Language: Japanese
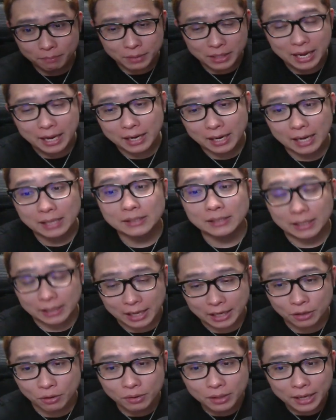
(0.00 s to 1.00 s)
みたいな感じなん
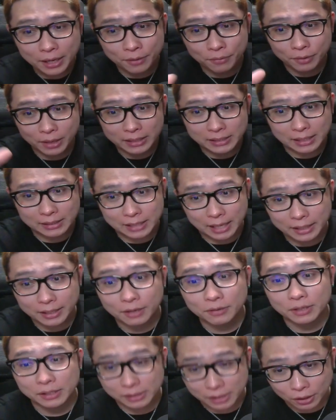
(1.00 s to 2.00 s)
で、いろんなインフルエンサーさんやって
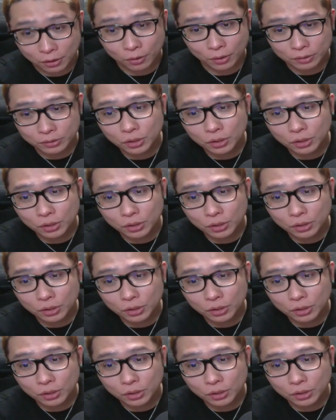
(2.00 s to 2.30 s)
るんですけど、